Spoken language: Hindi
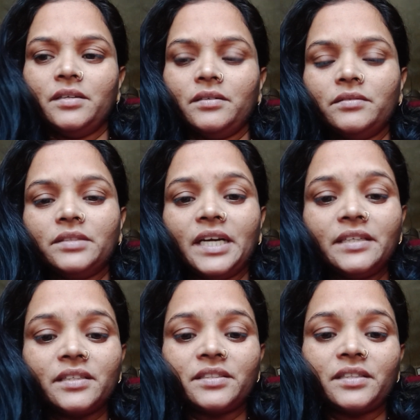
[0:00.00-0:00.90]

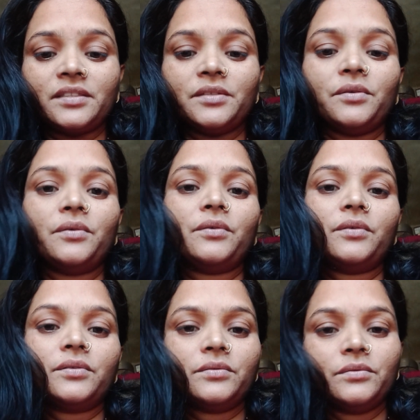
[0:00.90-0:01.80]
ध्यान रख सकते हो
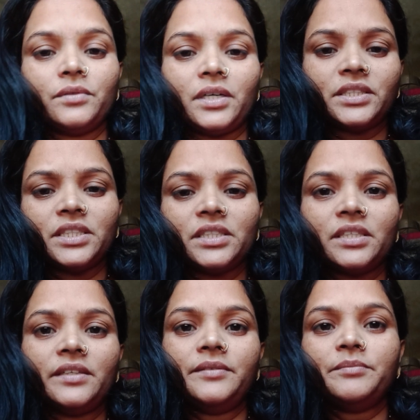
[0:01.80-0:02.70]
और अच्छे
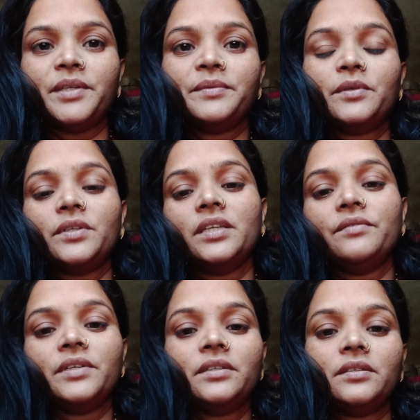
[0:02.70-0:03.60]
से बेबी को
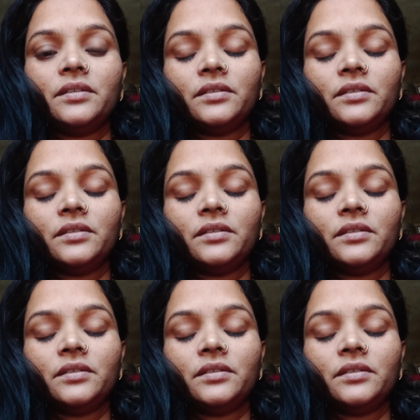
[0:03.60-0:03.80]
डिलीवर